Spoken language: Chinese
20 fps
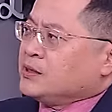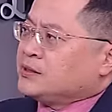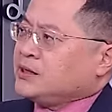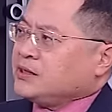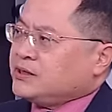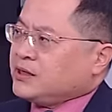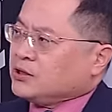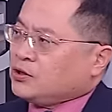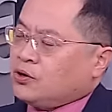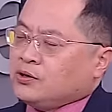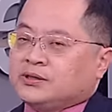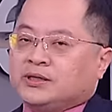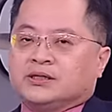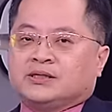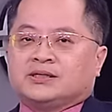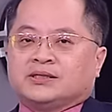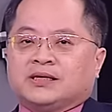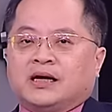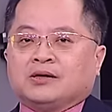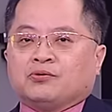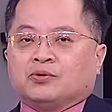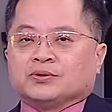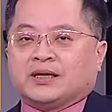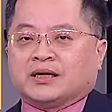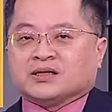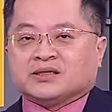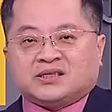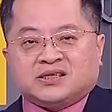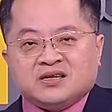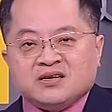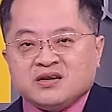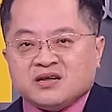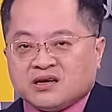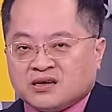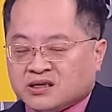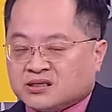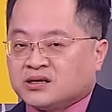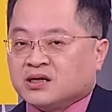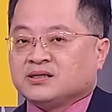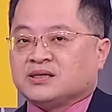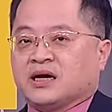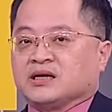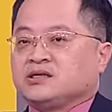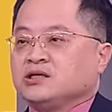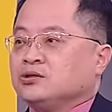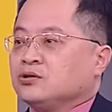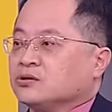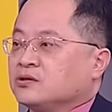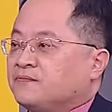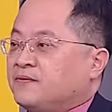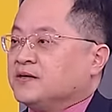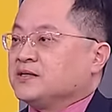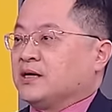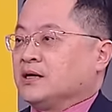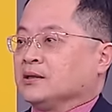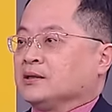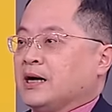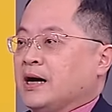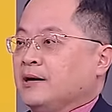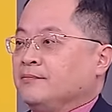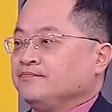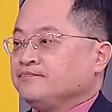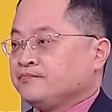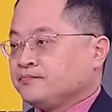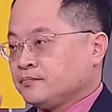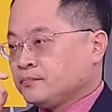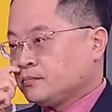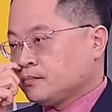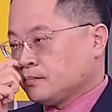这些东西，事实上我想今年的成长性都是非常的大。哎，我